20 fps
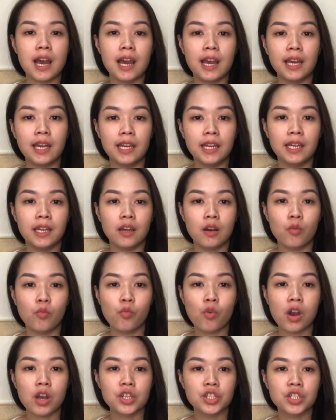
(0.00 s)
I
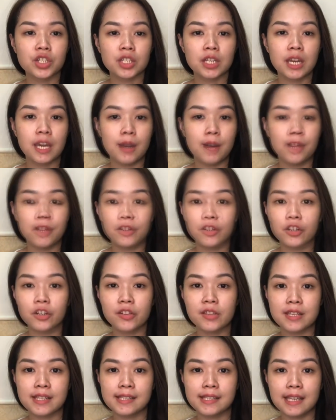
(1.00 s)
wash him under
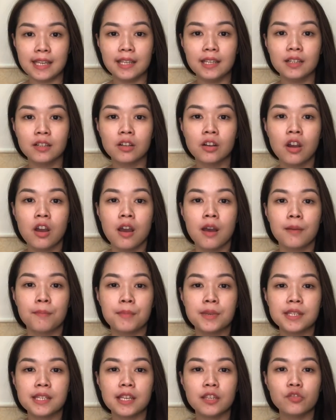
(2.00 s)
the sink.
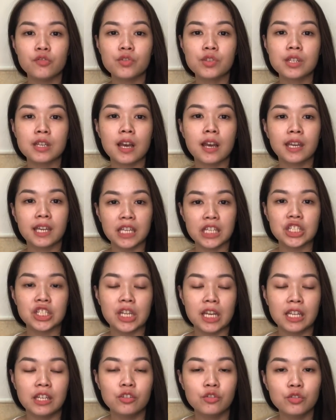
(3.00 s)
Basta yung sa
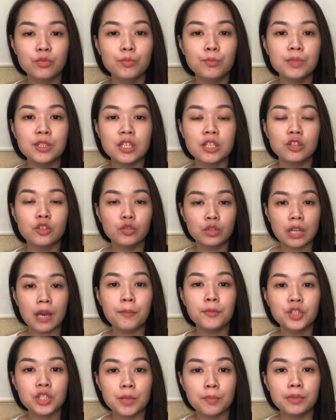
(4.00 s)
kitchen, dun, dun
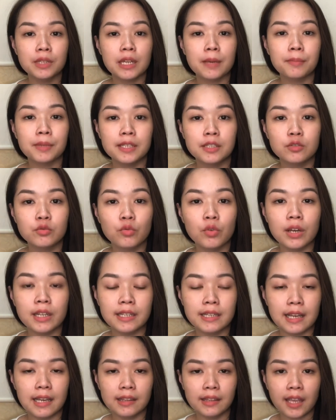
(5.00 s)
namin siya pinapaliguan
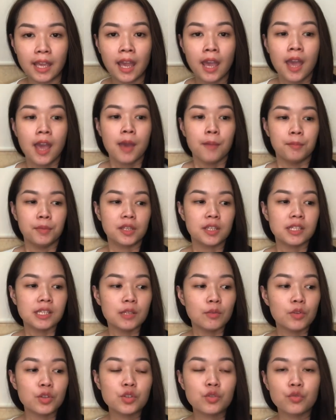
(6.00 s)
dati. Because
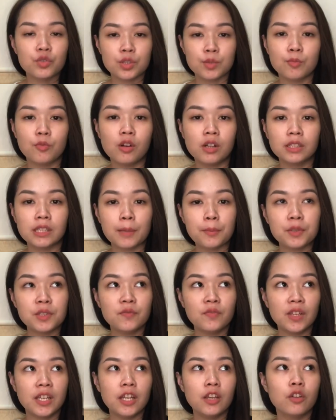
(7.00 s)
he was so small, tapos
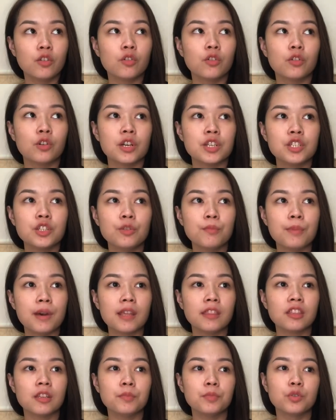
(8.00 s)
feeling ko, kasi yung
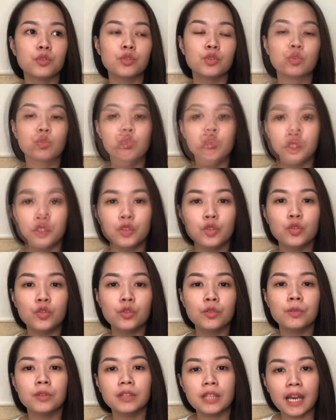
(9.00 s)
bathtub na gusto ko,
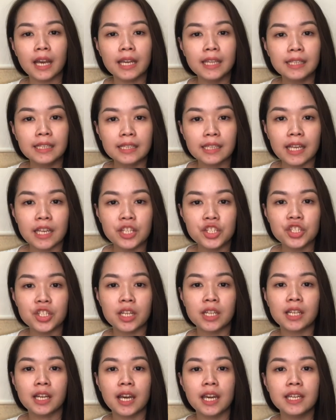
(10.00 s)
yung naka-incline siya,
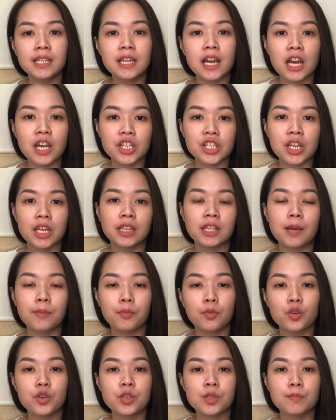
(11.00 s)
nakahiga siya,
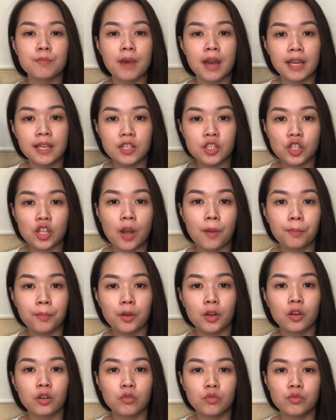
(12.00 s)
tapos may
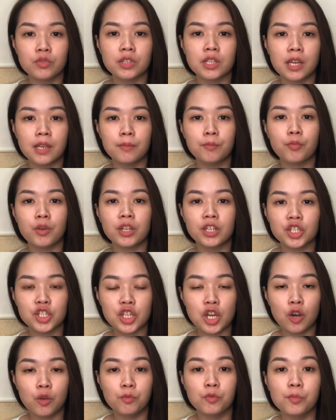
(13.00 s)
stopper kung saan pwede
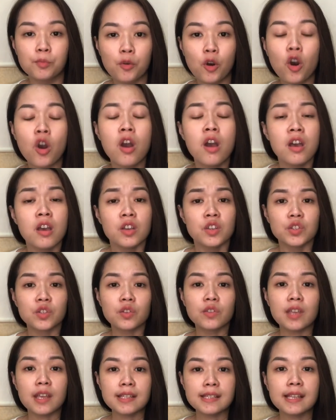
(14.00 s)
siyang umupo. So
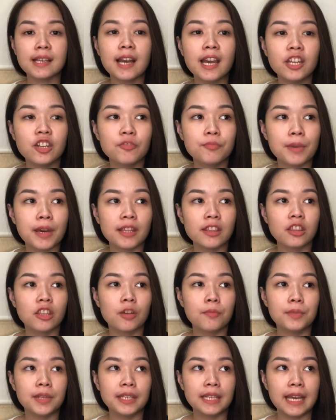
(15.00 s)
that's the kind of
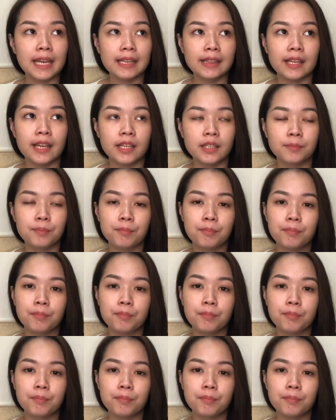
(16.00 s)
bathtub that I like.